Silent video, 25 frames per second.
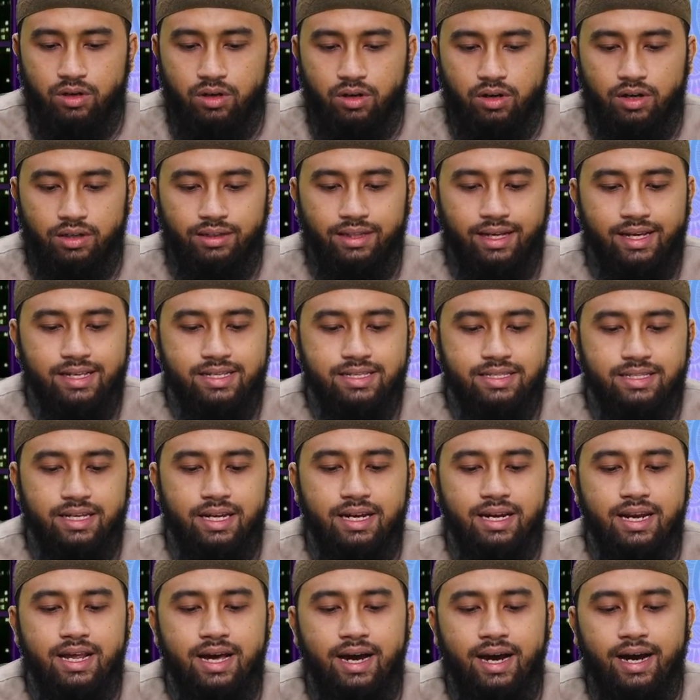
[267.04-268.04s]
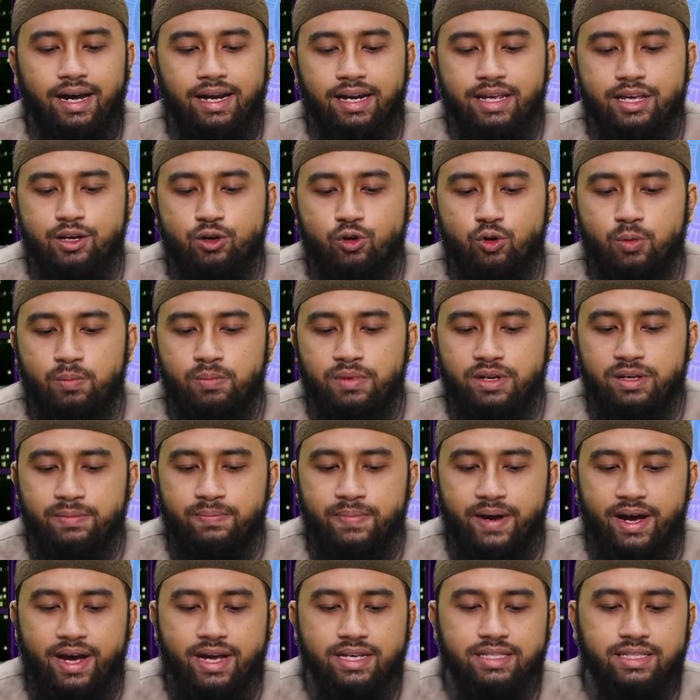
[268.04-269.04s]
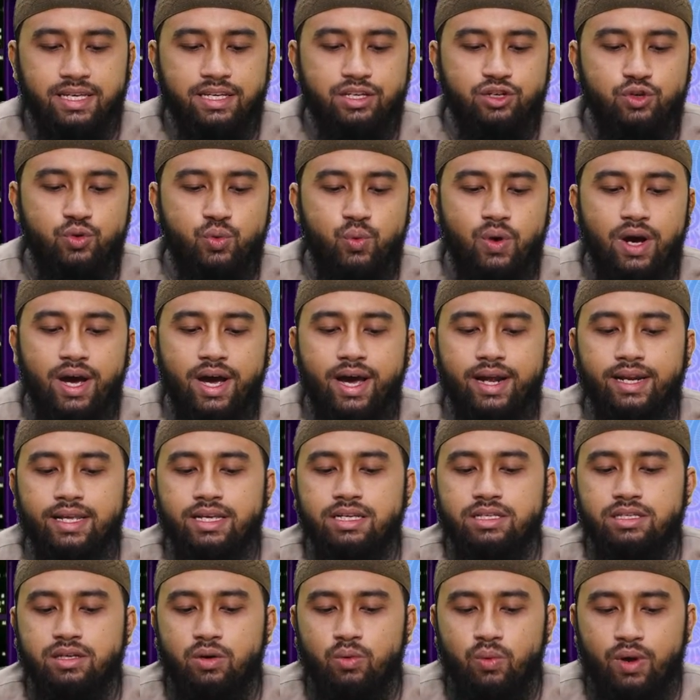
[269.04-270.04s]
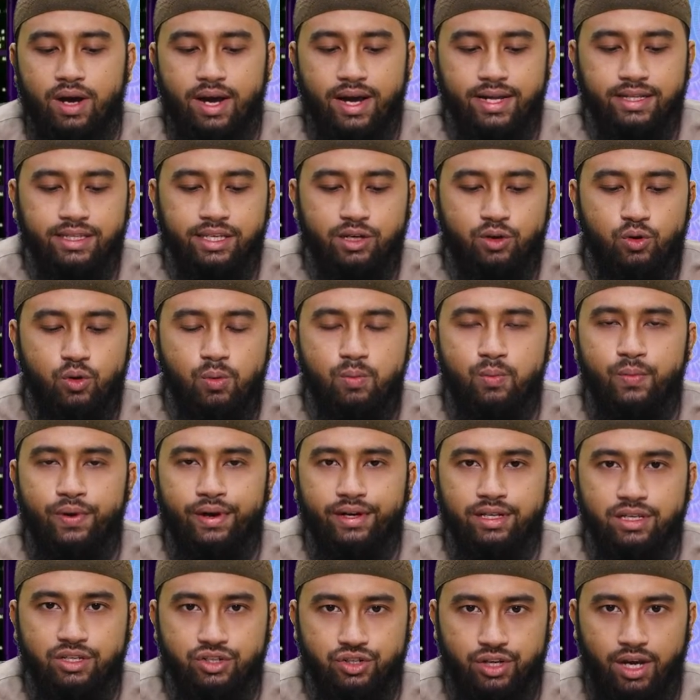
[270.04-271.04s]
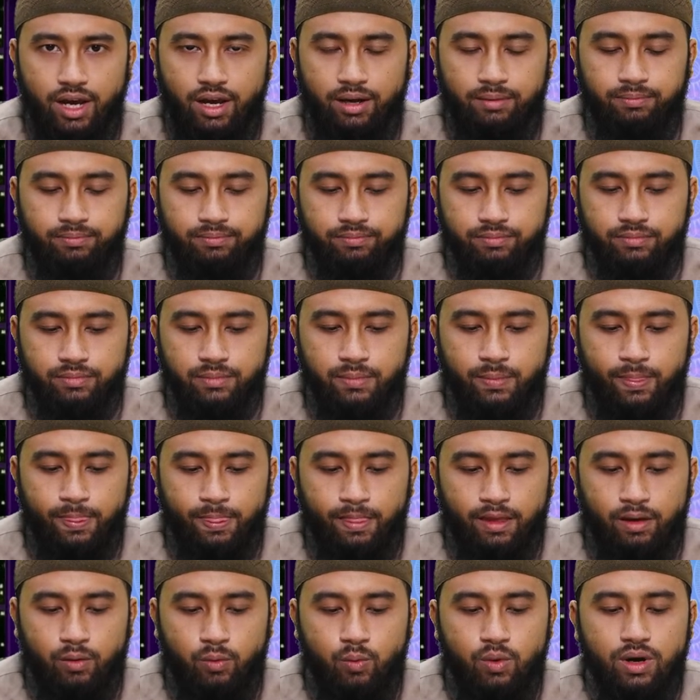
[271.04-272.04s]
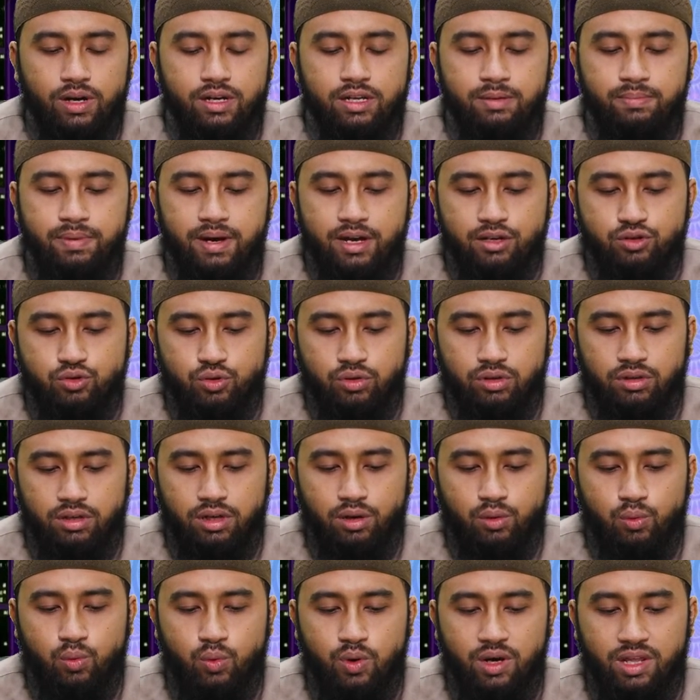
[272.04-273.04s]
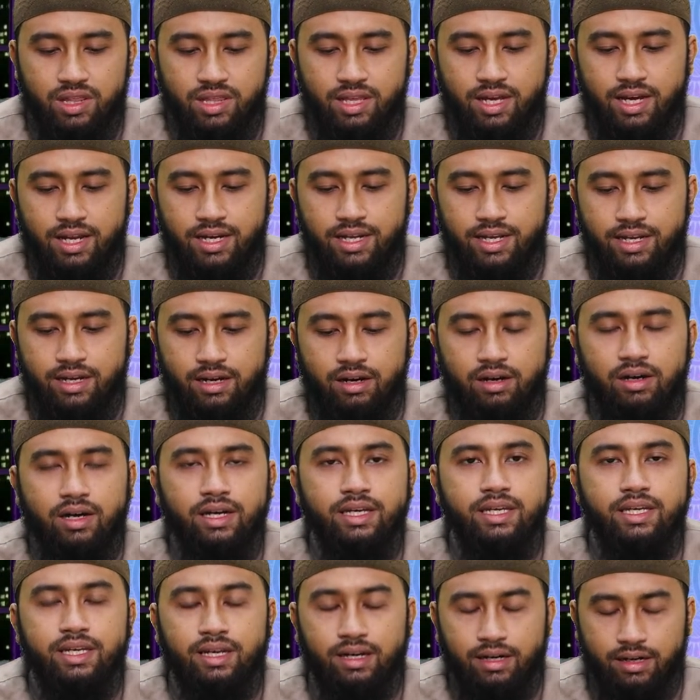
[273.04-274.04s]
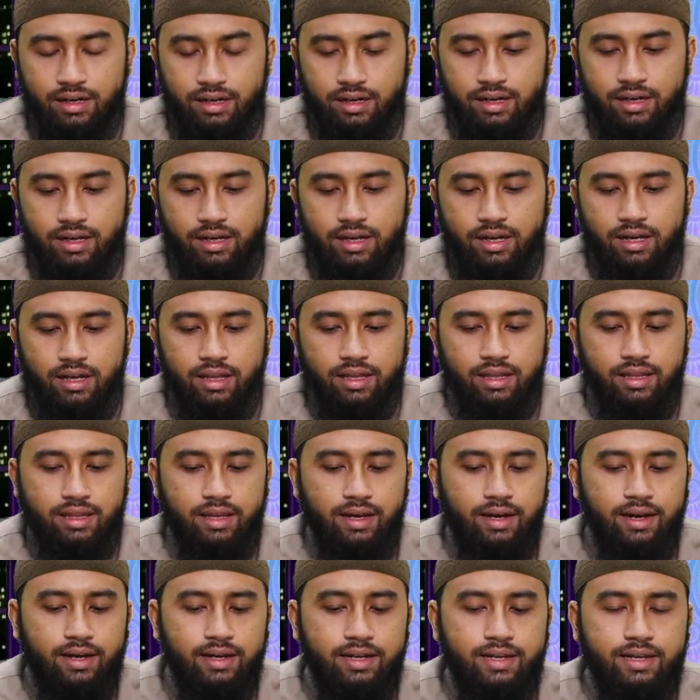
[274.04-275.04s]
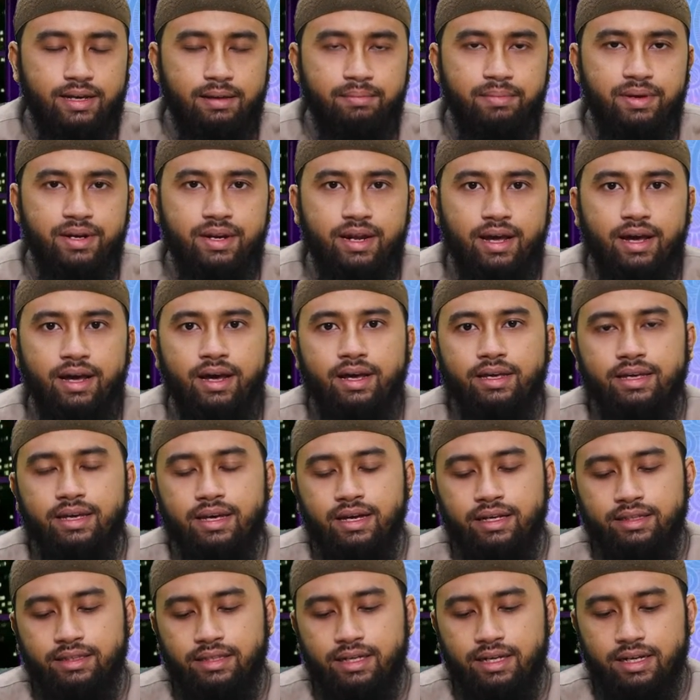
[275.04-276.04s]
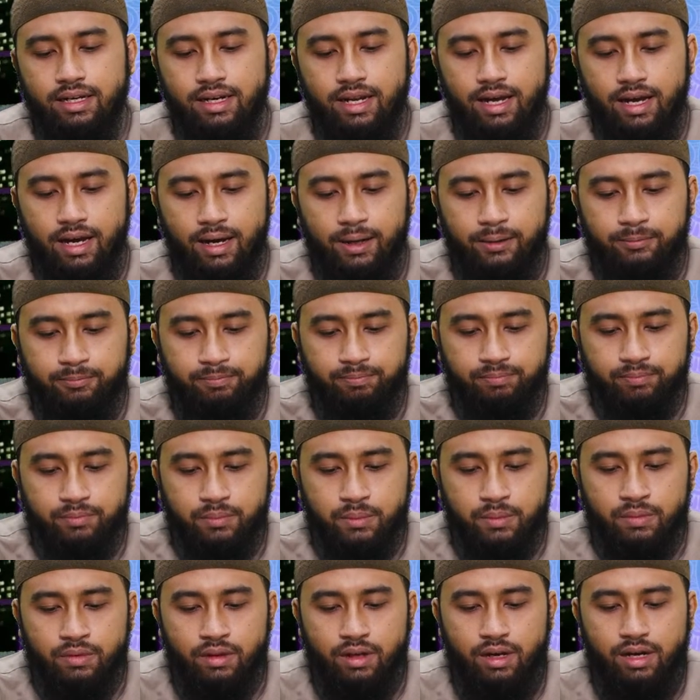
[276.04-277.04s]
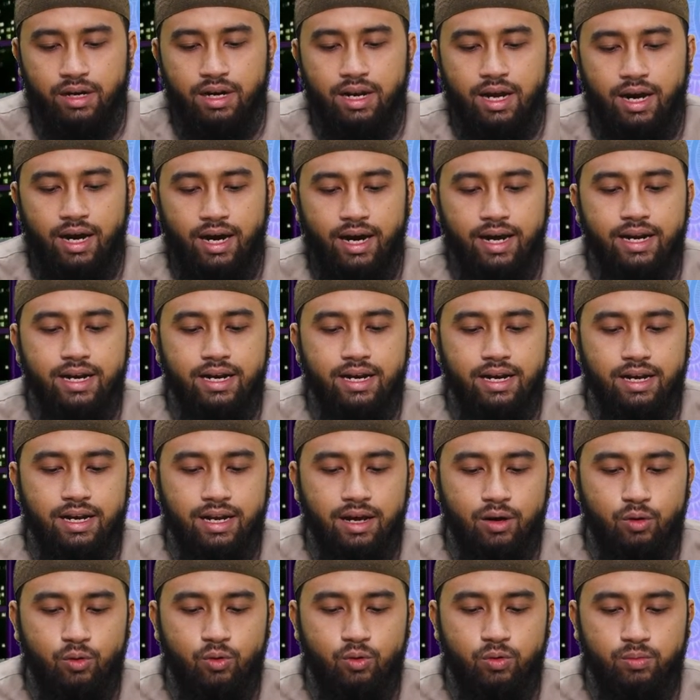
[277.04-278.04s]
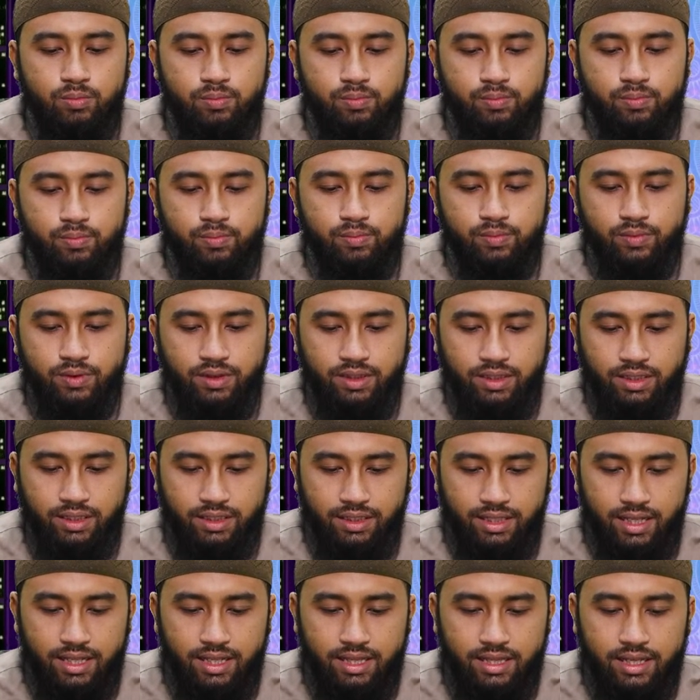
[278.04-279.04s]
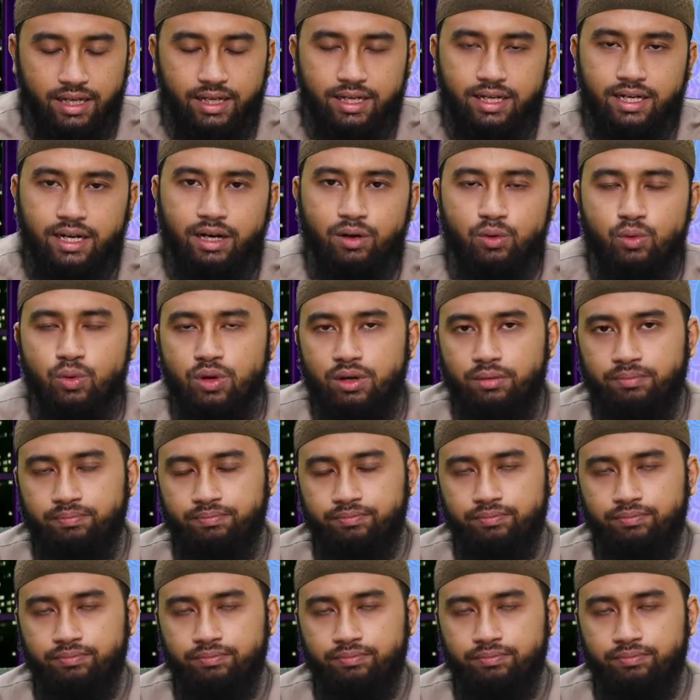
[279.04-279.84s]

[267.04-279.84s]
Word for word: qad anzalna 'alaikum libasa yuwari sawatikum wa risha, wa libasut taqwa dzalika khair. Dzalika min ayatillah la'allahum yadhakkarun.